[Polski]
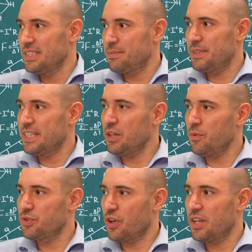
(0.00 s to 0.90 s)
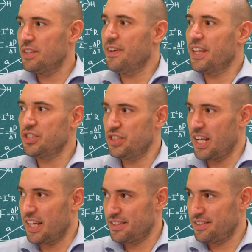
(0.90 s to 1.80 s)
Spędzają w szkole 12
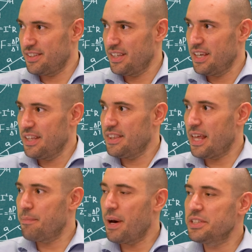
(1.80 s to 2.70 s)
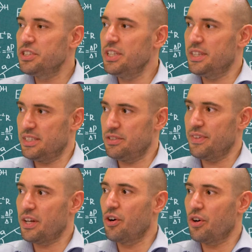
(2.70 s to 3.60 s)
lat najbardziej
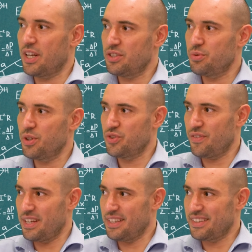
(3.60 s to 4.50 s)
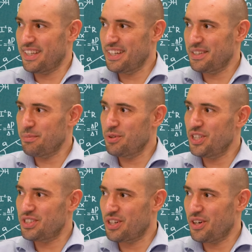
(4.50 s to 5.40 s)
intensywnego okresu dojrzewania, tak? No bo
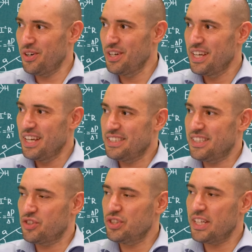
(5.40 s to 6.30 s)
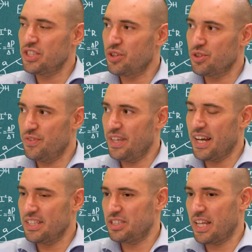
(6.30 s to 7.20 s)
dziecko zaczyna się
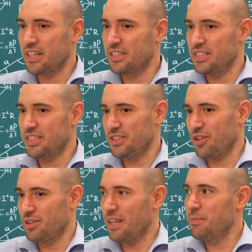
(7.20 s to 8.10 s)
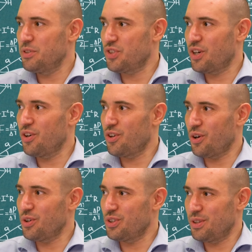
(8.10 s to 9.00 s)
rozwijać tak e, od najmniejszego
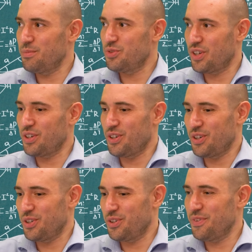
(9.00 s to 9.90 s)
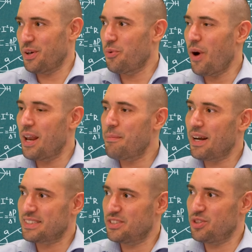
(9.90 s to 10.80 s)
roku, od najmniejszego wieku, ale
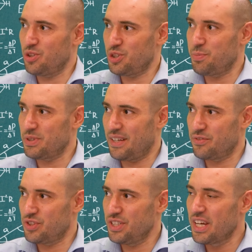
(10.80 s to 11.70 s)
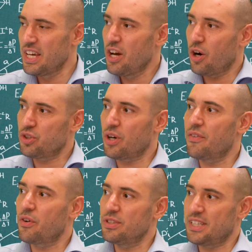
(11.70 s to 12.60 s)
maksa zdolności poznawczych
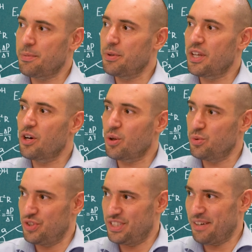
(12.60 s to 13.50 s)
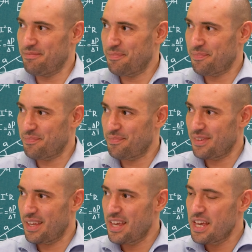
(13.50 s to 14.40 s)
osiąga w okolicach 5 roku życia.
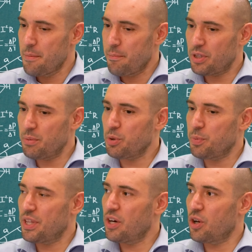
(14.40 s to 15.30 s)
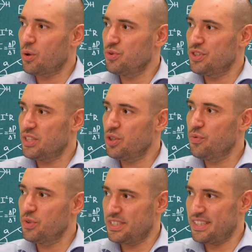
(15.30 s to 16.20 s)
Mhm. Potem od 5 roku życia do
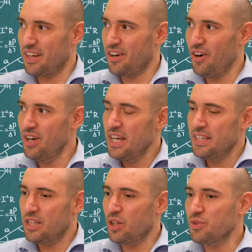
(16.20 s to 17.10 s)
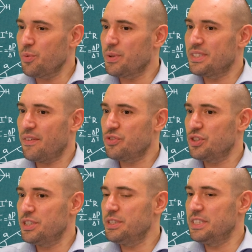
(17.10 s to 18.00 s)
20 ten rozwój
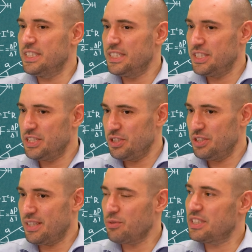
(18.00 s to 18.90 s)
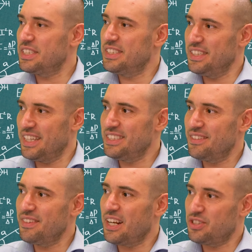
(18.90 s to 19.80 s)
poznawczy e, cały czas jest
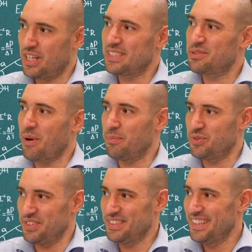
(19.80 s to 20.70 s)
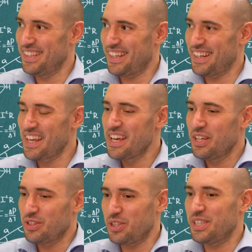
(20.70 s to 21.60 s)
intensywny, ale coraz słabszy. Tak?
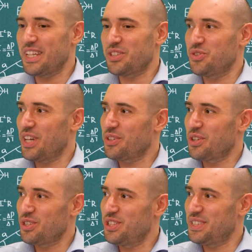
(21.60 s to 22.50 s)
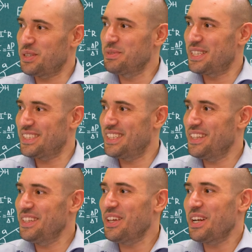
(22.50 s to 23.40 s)
To nie znaczy, że jako dorośli jesteśmy
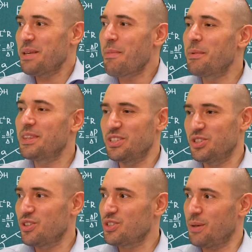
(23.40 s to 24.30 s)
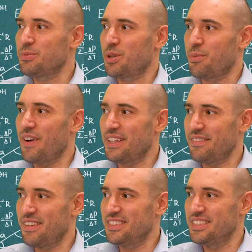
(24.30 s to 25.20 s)
straceni, no ale nie mamy tej zdolności
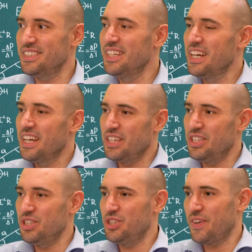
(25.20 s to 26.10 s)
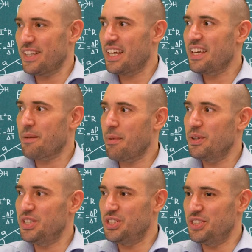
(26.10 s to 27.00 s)
absorbowania wiedzy tak. i świata jak
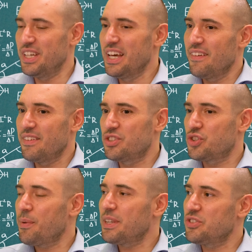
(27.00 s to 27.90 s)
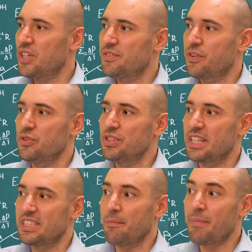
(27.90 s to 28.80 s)
małe dzieci. Więc trzeba ten czas
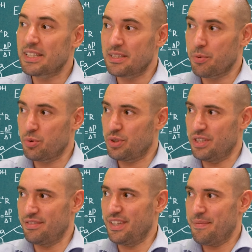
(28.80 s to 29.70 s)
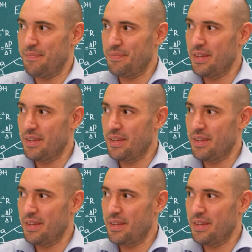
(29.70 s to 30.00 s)
wykorzystać na maksa produktywnie.